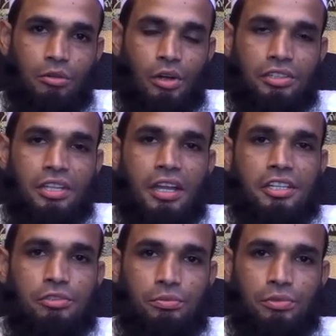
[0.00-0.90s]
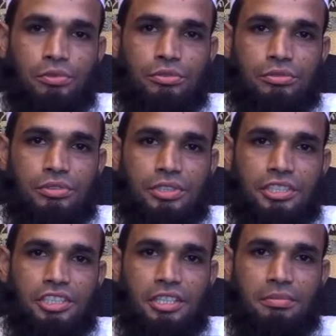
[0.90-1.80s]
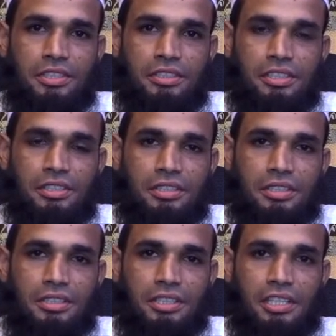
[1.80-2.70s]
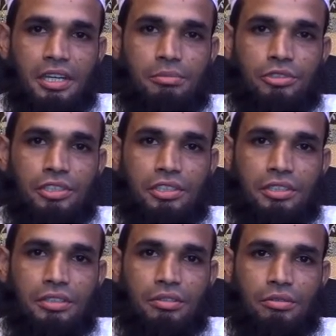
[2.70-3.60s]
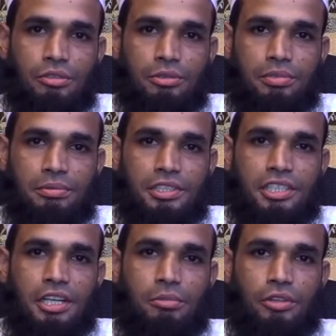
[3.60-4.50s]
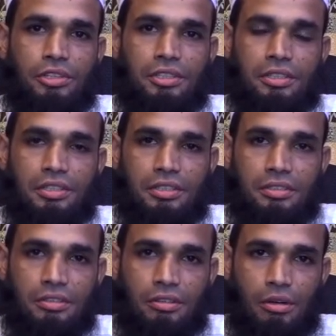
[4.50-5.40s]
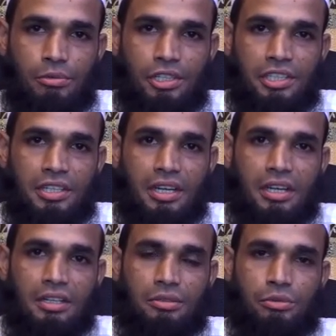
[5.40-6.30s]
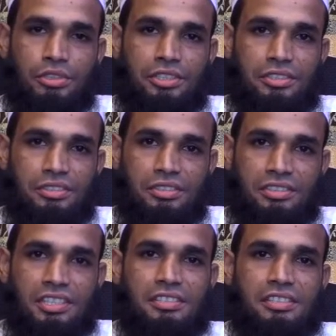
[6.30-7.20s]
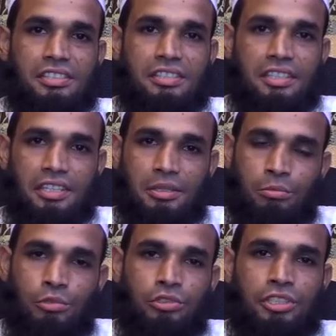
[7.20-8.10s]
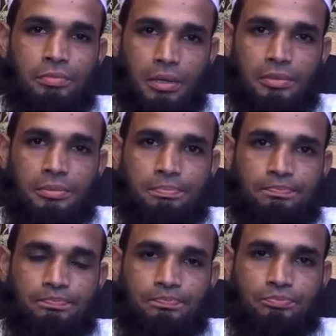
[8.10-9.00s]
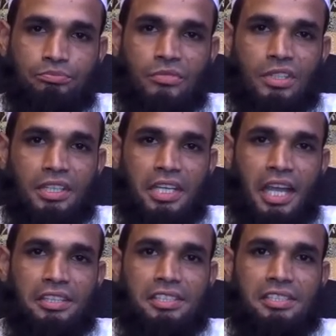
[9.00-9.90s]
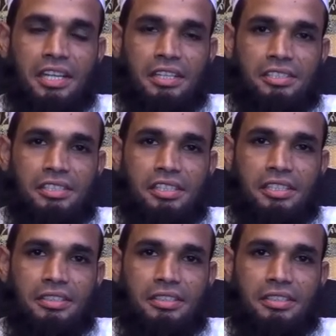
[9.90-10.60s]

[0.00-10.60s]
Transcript: গর্দানের উপর সে ব্যক্তি কেয়ামতের ওই বিভীষিকাময় কবরের ওই জিনজির থেকে মুক্তি পাবে এ হাদিসটা আসছে